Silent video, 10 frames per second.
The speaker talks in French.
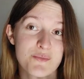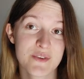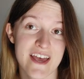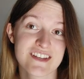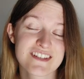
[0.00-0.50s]

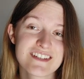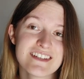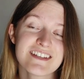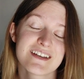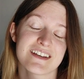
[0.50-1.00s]

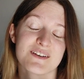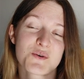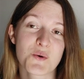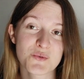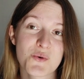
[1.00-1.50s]
monarchie
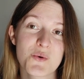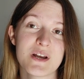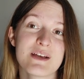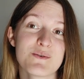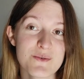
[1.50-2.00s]

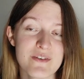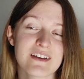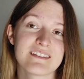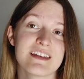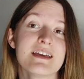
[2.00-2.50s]
contrôlée,
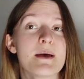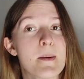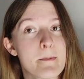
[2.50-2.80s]
gouvernée